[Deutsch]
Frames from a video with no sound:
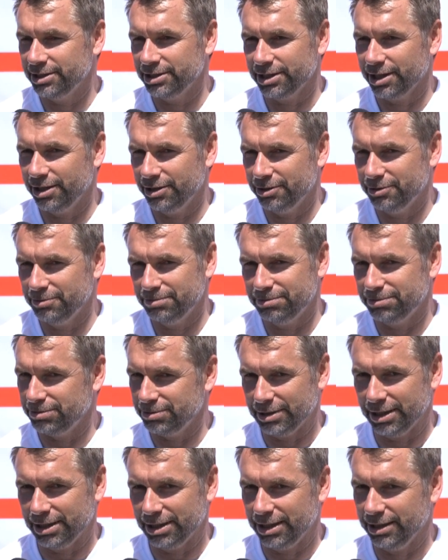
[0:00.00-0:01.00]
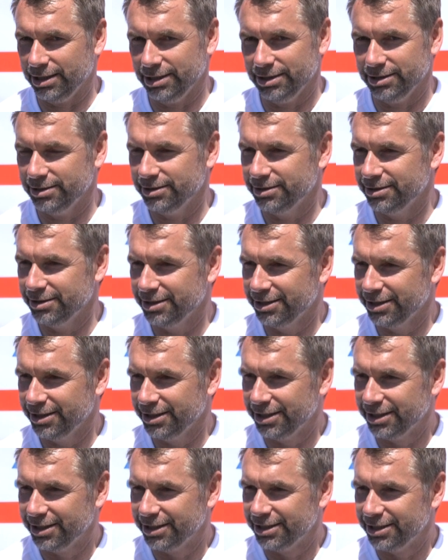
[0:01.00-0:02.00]
Ich glaube, ja,
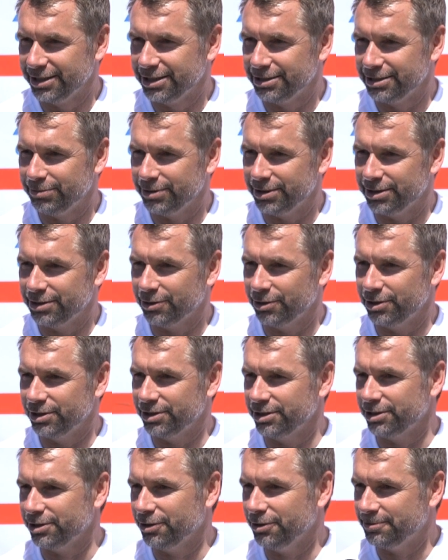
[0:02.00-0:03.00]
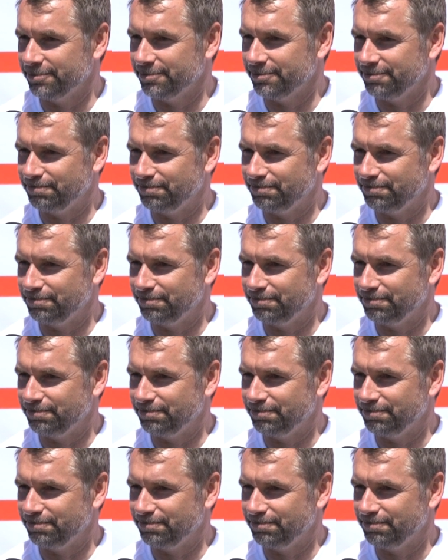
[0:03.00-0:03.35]
es wird eine tolle Saison.